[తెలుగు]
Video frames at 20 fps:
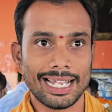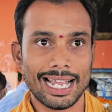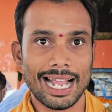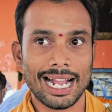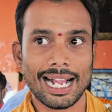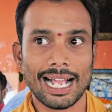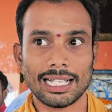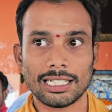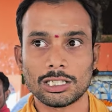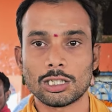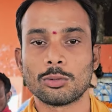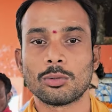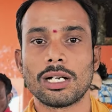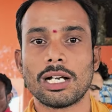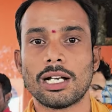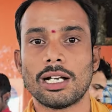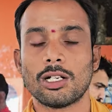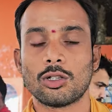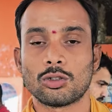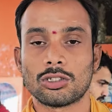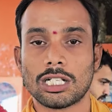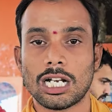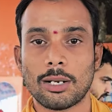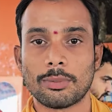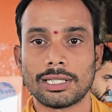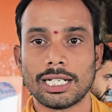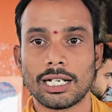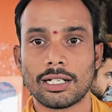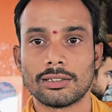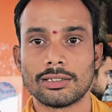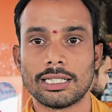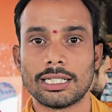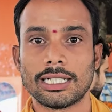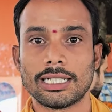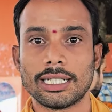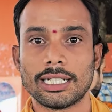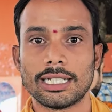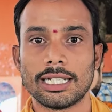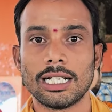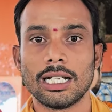ఏకాదశంగా రుద్రాభిషేకం
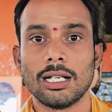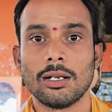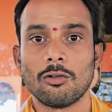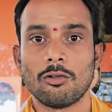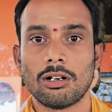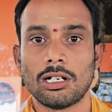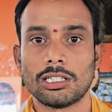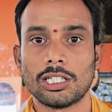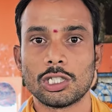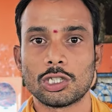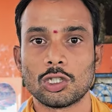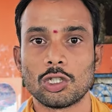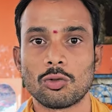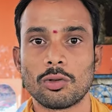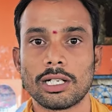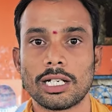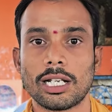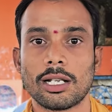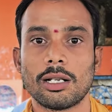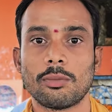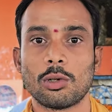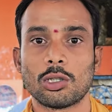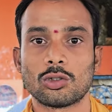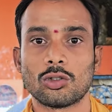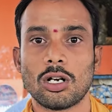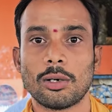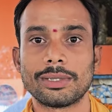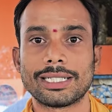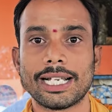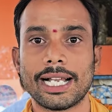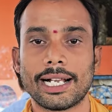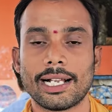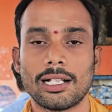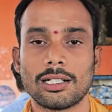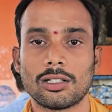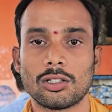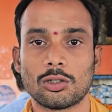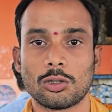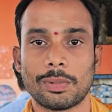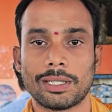జరిగిందండి వాళ్ళు తెచ్చినటువంటి మొత్తం
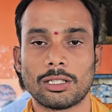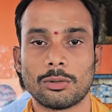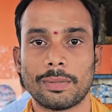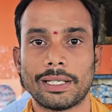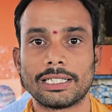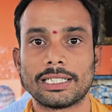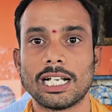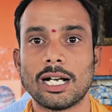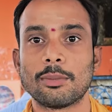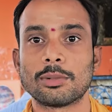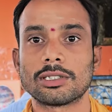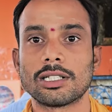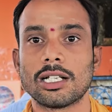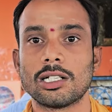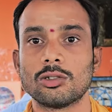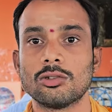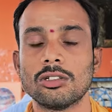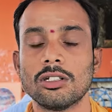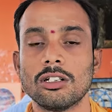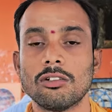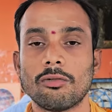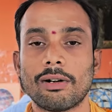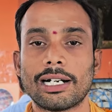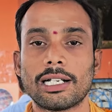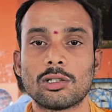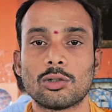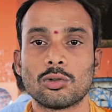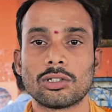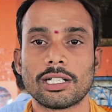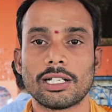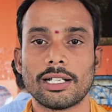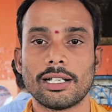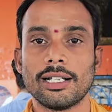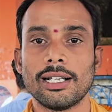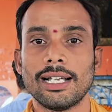అభిషేకాలతో మొత్తం పంచామృతాలు వాటితోటి